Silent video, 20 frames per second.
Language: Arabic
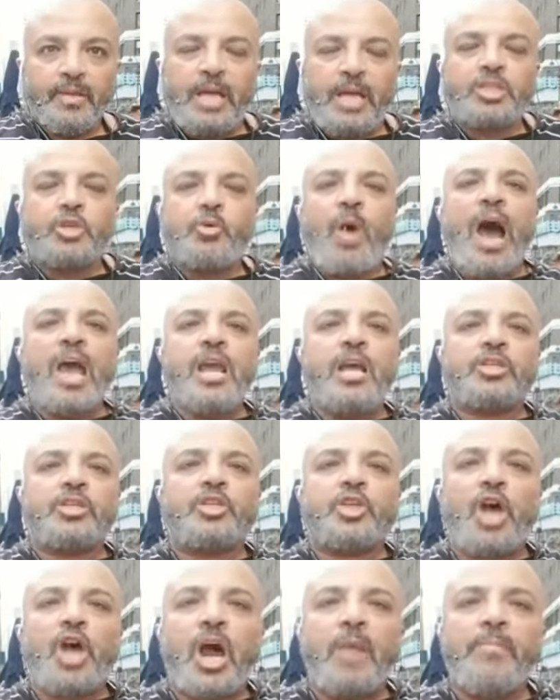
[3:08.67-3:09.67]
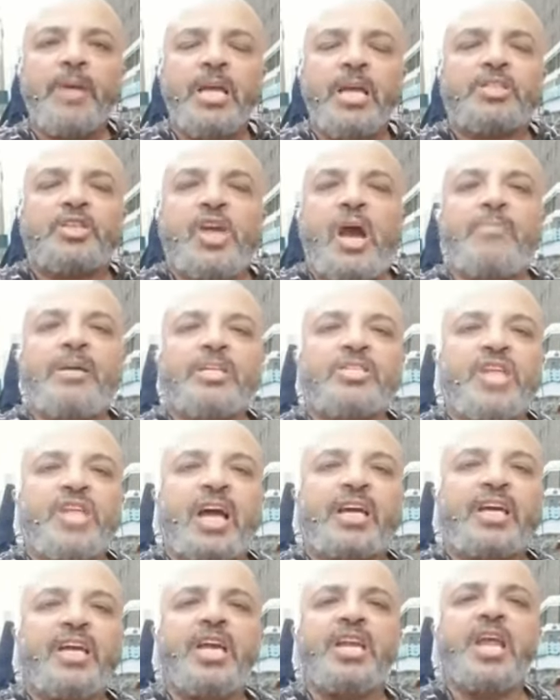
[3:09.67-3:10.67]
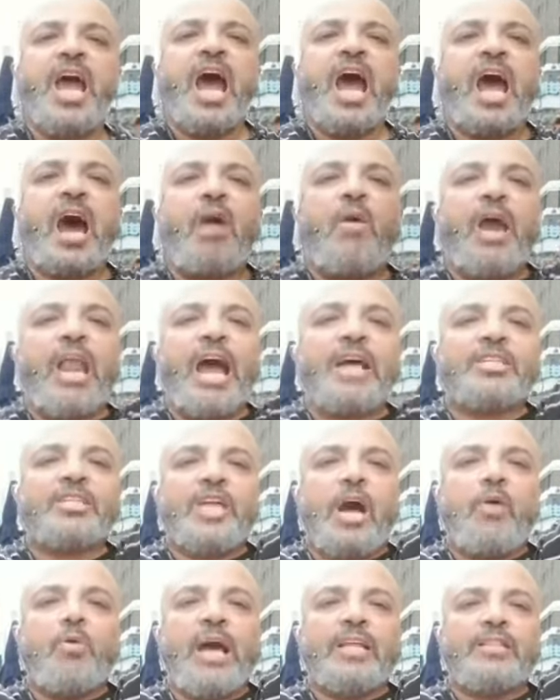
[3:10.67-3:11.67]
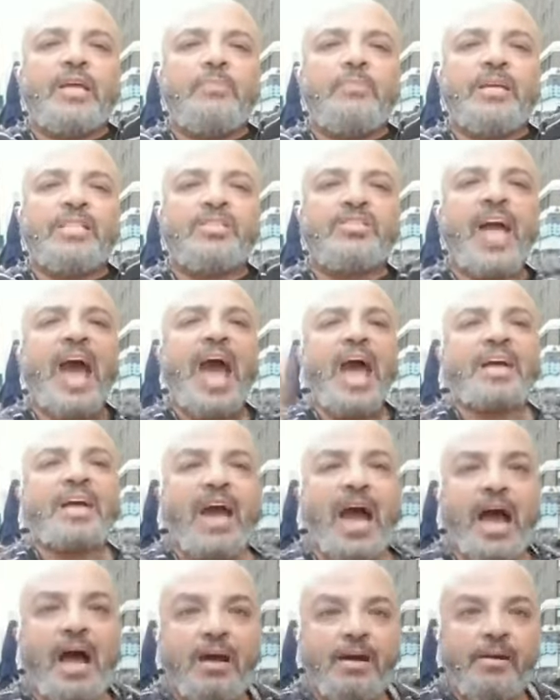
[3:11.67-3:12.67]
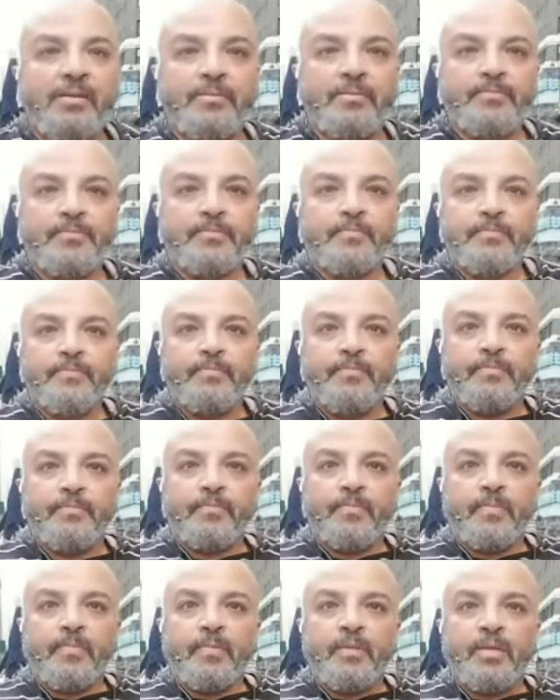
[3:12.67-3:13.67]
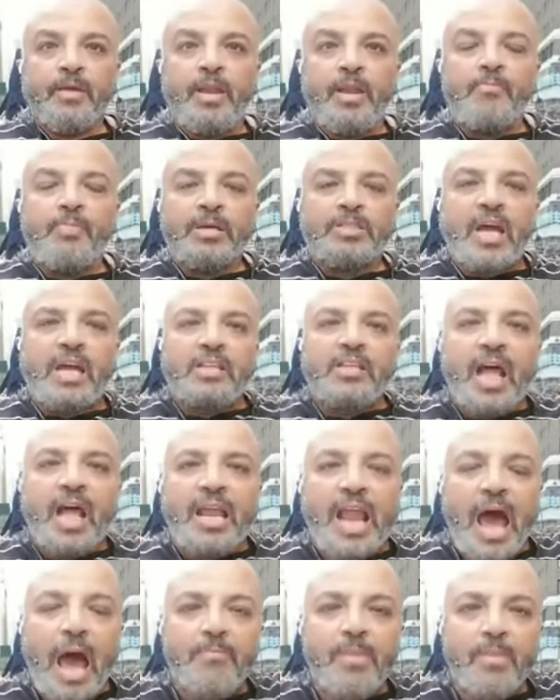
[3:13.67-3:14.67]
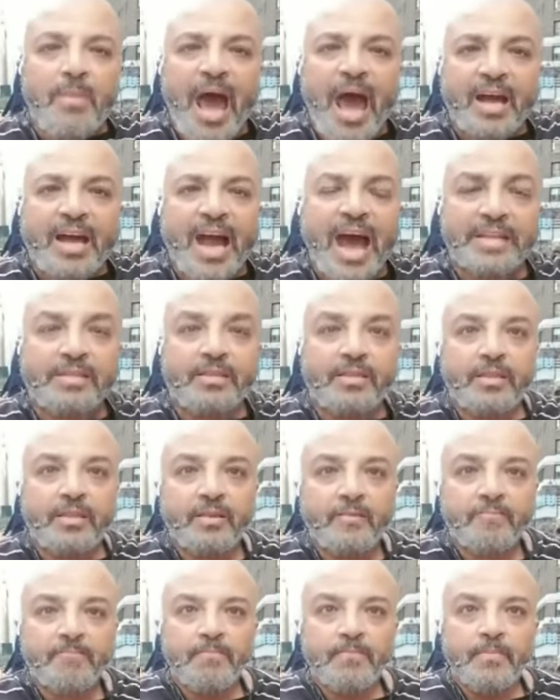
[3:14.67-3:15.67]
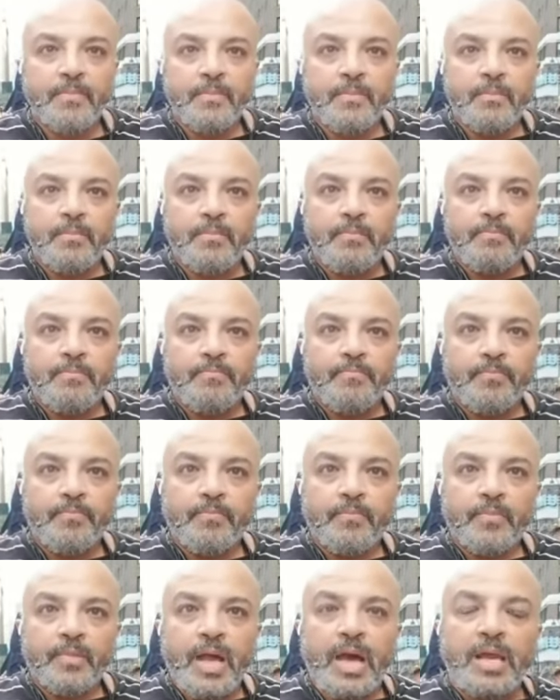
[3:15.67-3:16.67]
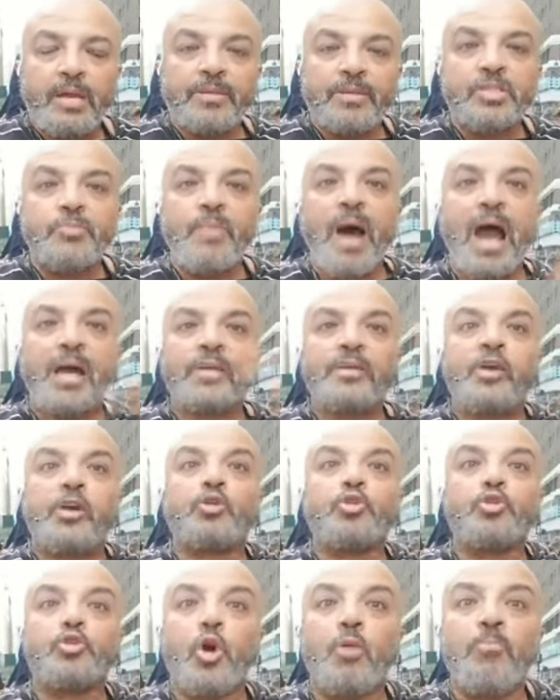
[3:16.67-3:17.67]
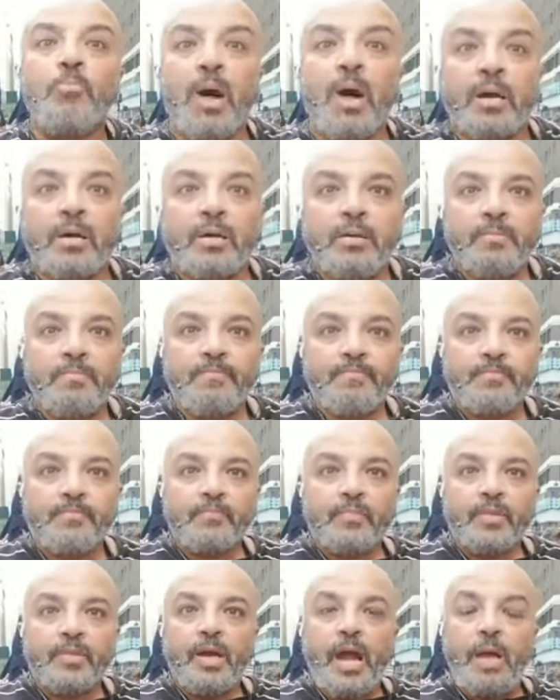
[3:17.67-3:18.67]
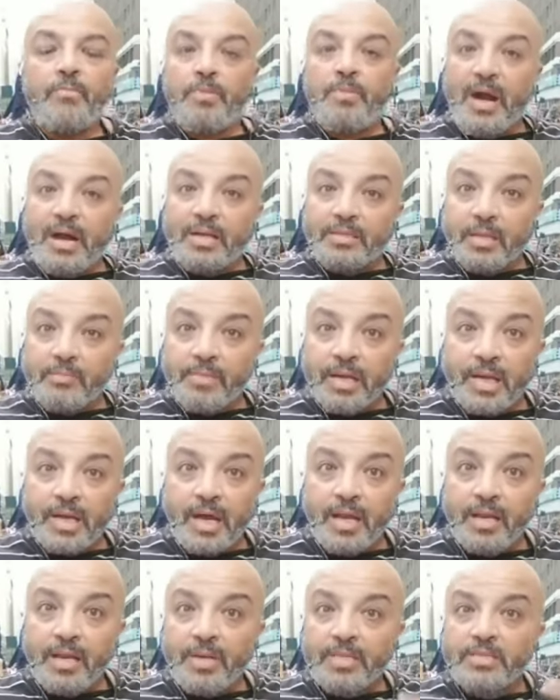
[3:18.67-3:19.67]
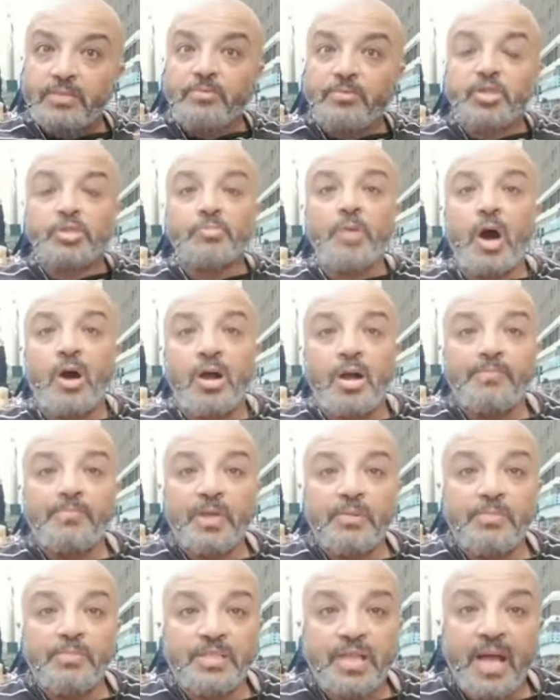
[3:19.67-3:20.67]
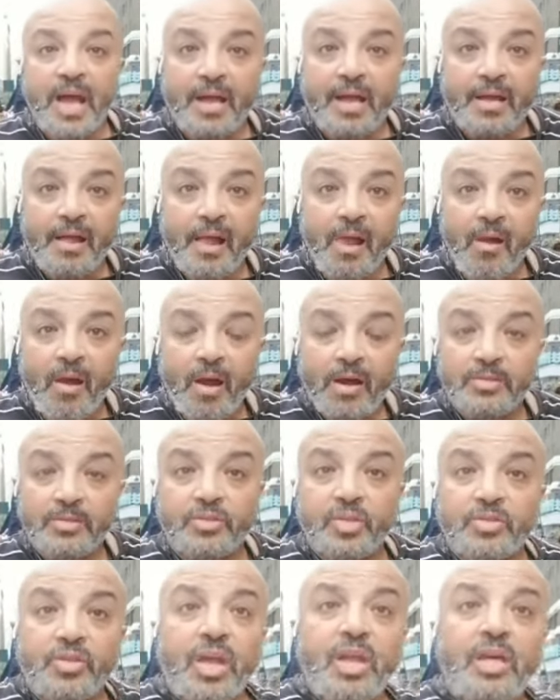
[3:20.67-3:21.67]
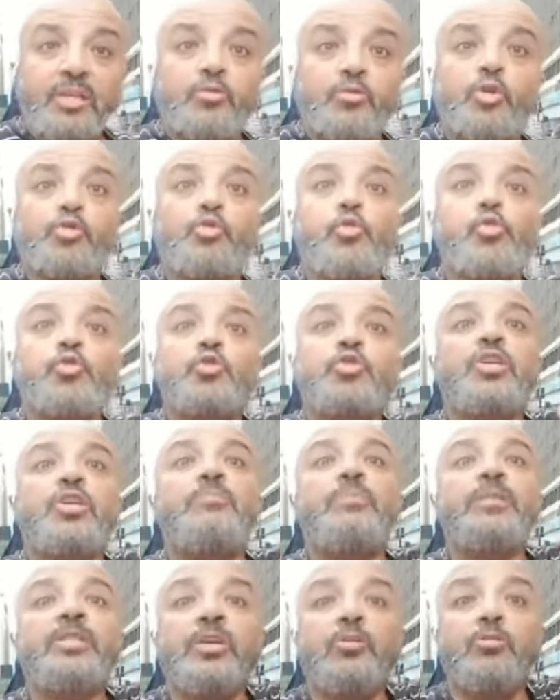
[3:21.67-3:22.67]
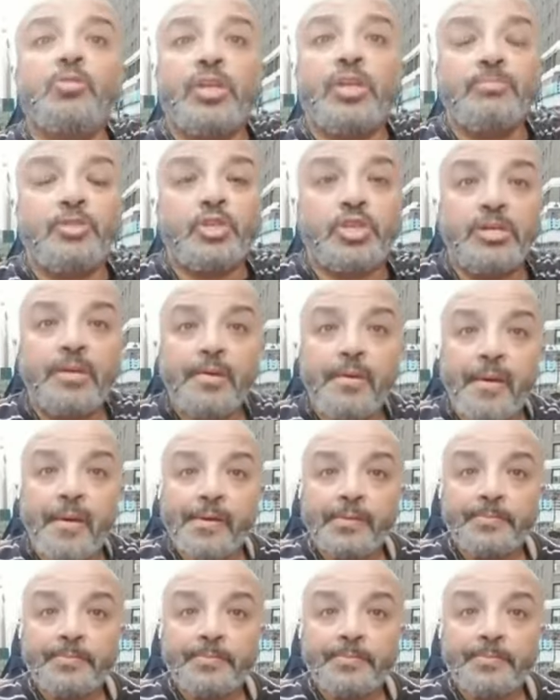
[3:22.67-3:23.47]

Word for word: يا شويه شراميط يا متناكين يا خوالات يا اولاد المتناكه لما تطلع لعم بهجت انا بسمعك يا قص عم بقى لما متكلم لازم تسمعه يا ابن المتناك انت طالع تطرش كلمتين وتمشي